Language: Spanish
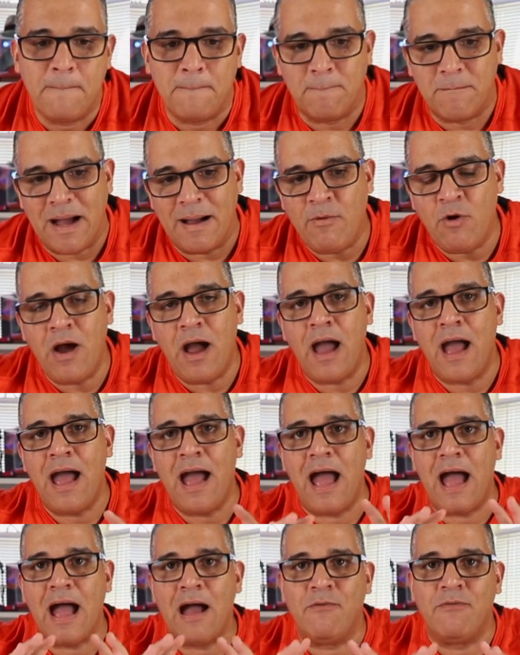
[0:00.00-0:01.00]
Vamos
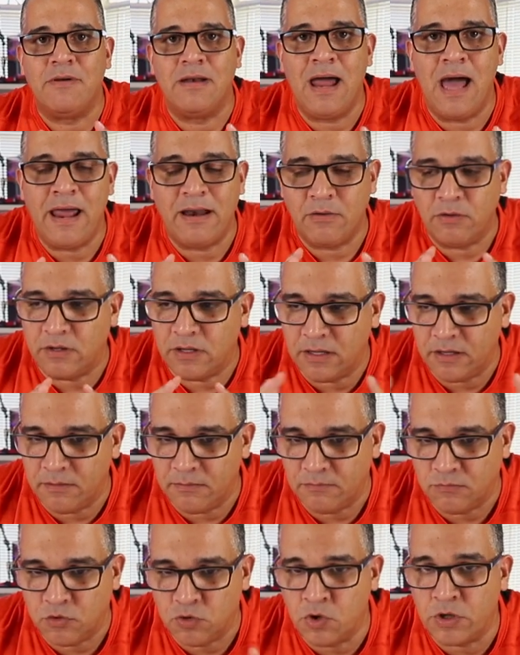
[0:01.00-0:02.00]
a hablar,
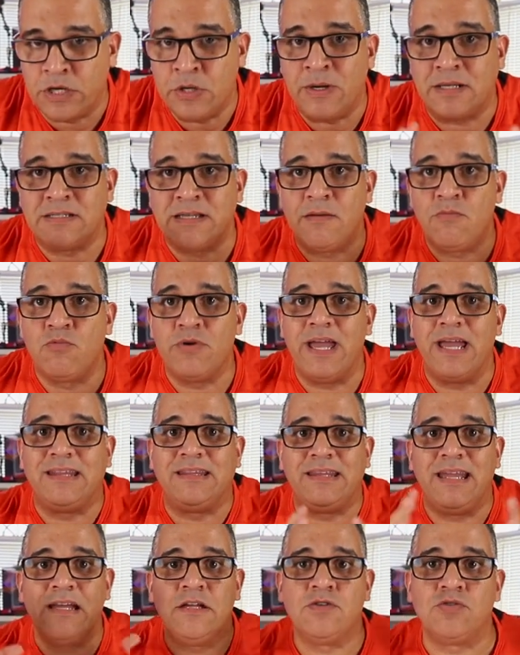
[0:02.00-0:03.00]
no quiero hacer muy
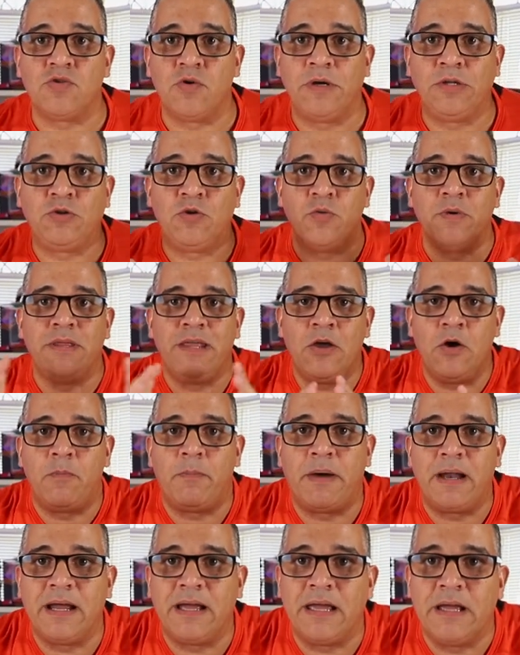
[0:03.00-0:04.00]
extenso estos videos
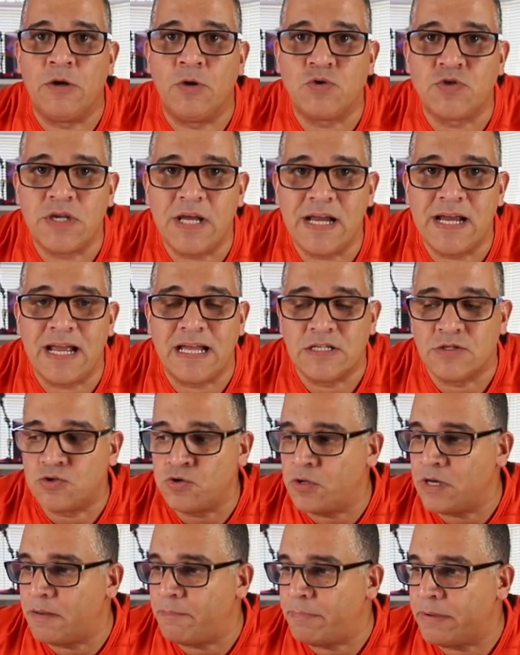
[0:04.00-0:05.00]
para que no sean
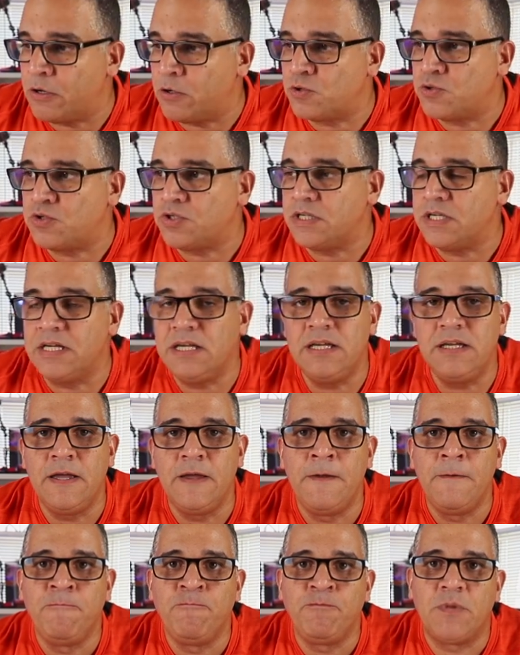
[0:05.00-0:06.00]
canzones, pero
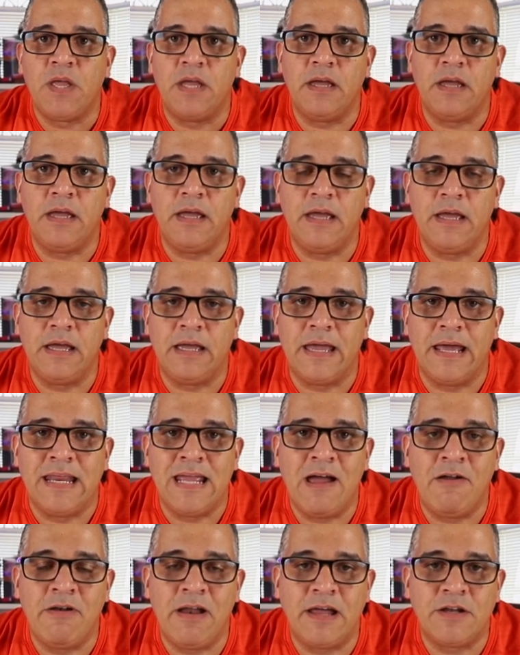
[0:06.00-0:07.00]
sí eh,
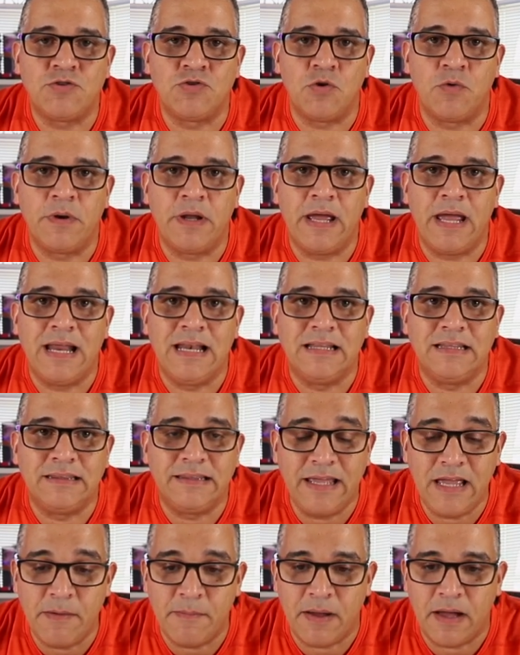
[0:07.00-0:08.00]
quería hablar sobre el
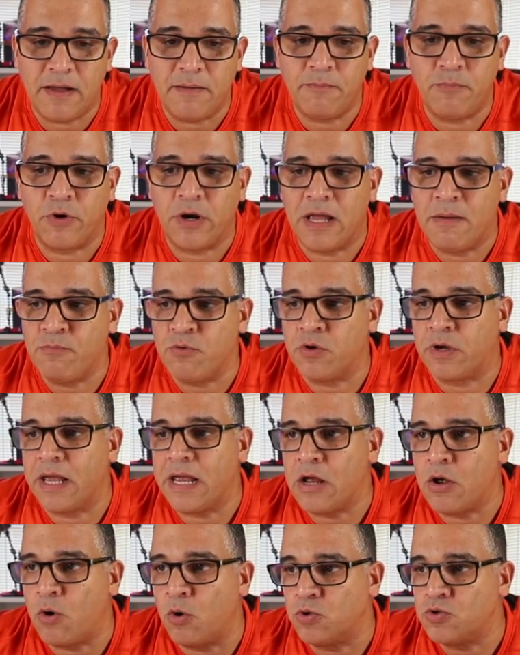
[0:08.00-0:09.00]
tema, por ejemplo,
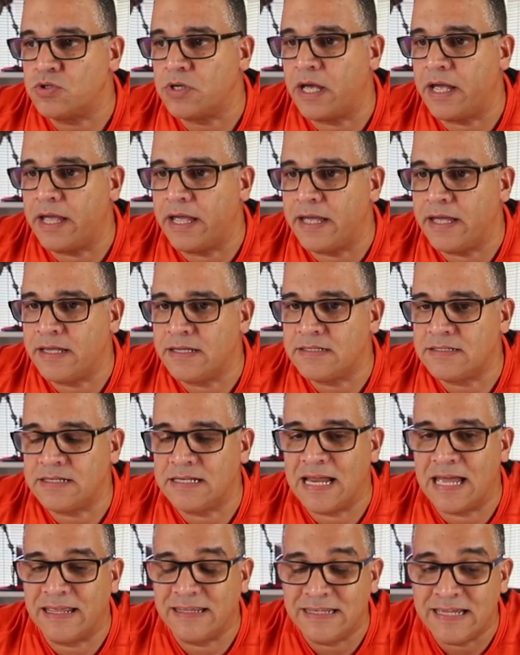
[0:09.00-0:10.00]
qué cosa es
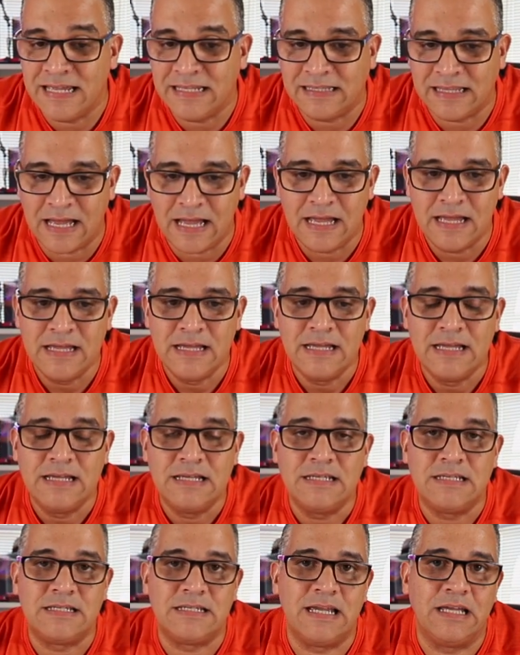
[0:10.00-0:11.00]
la dieta
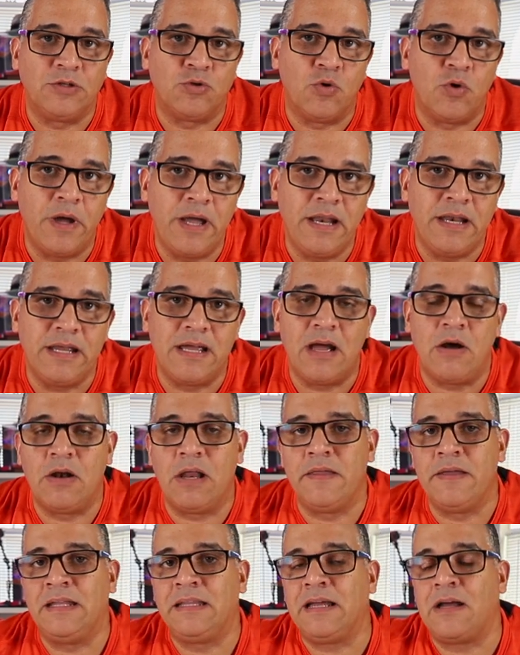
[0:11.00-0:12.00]
cetogénica o
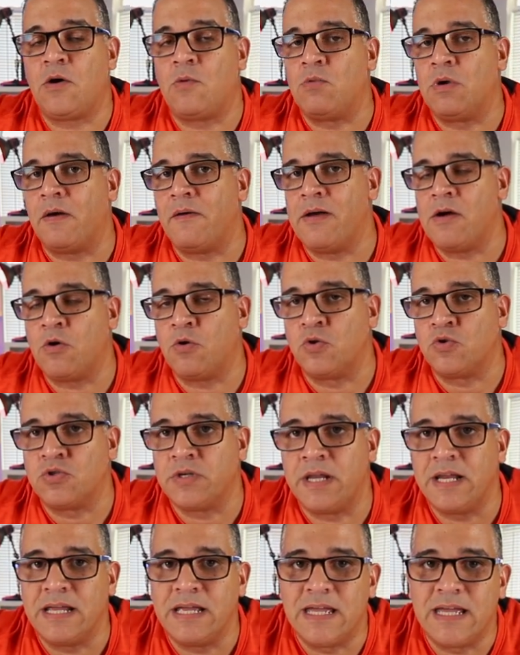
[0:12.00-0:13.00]
la dieta como la van a
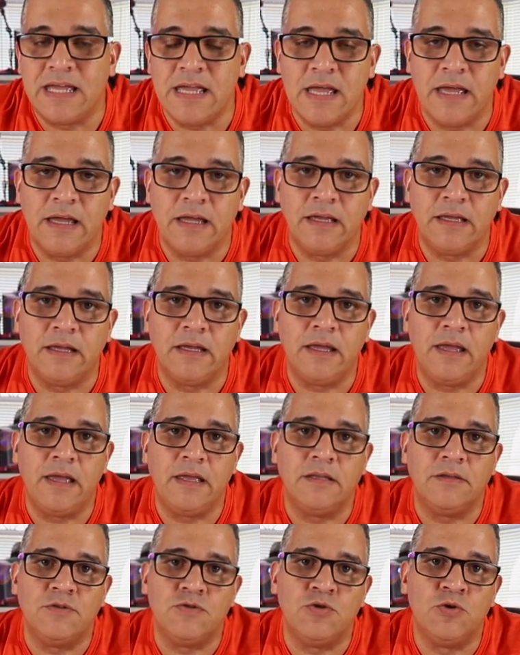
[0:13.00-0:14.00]
conocer en,
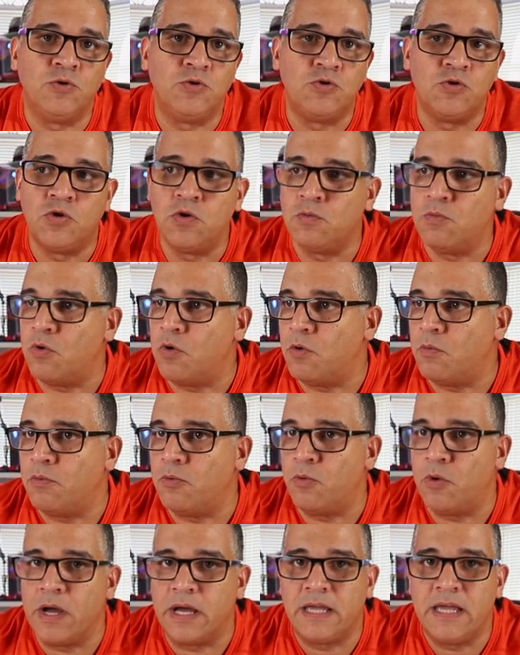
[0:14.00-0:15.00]
en, YouTube
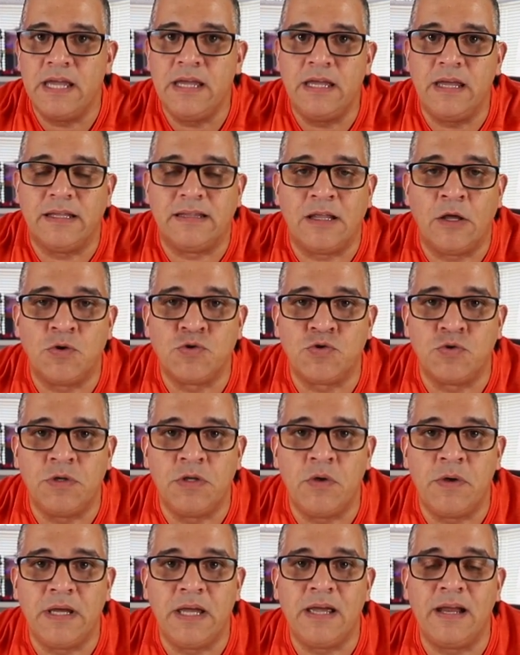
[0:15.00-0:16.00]
o, aquí en Estados
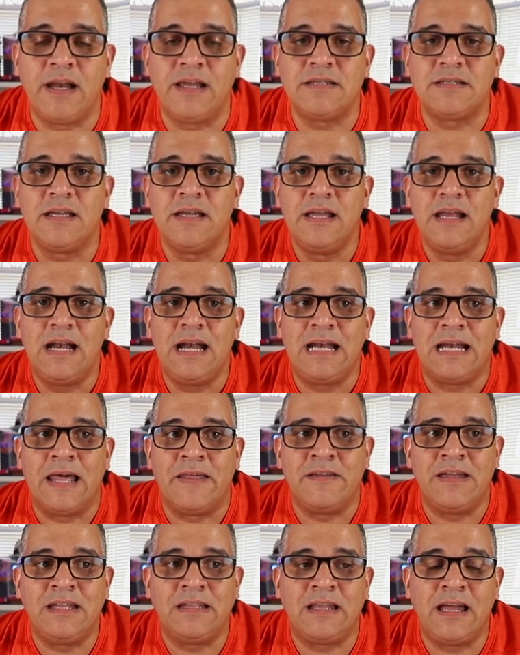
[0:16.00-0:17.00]
Unidos en inglés,
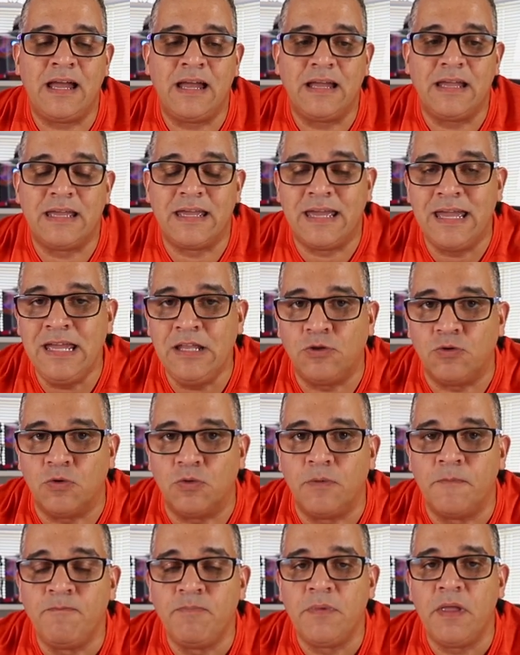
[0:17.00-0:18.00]
la dieta
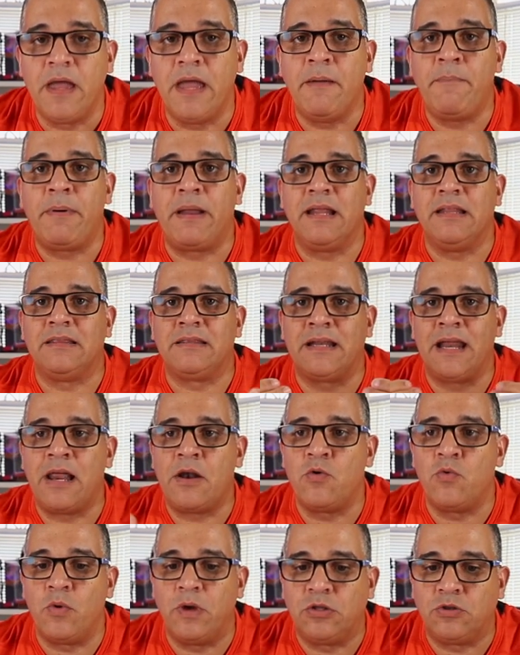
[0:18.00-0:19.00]
keto. Es para
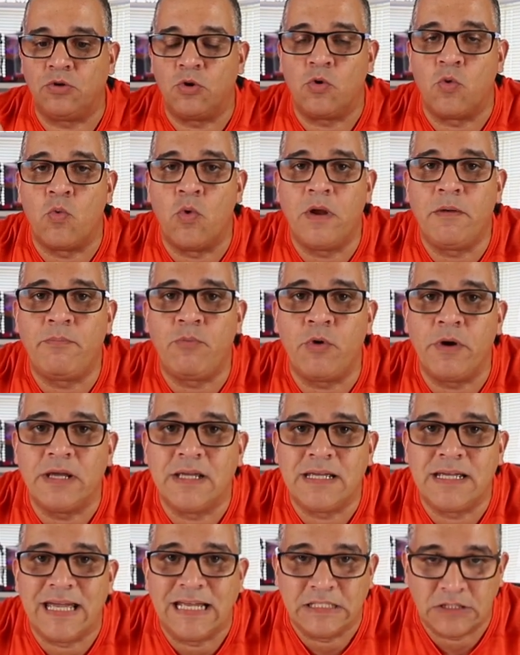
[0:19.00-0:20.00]
entrar nuestro cuerpo
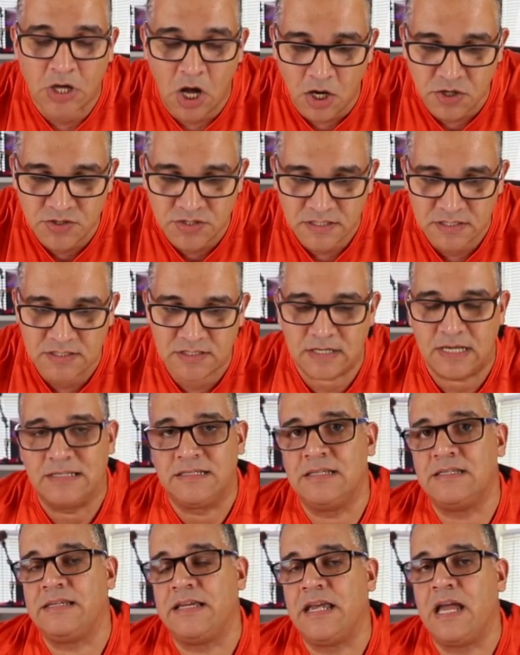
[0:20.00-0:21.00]
en ketosis,
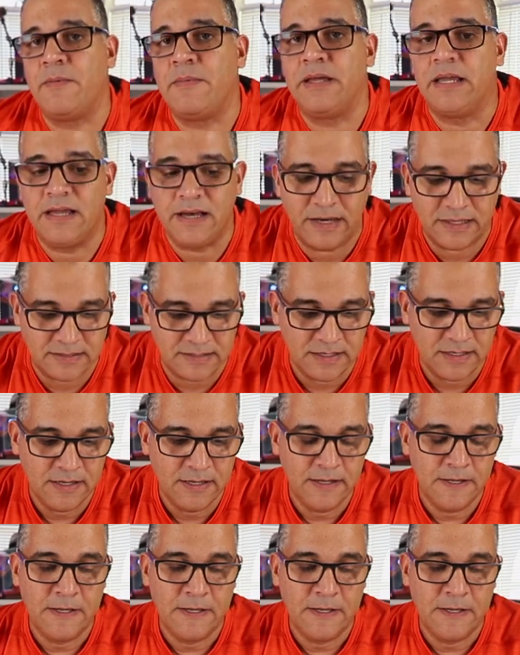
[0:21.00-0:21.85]
así se llama en inglés.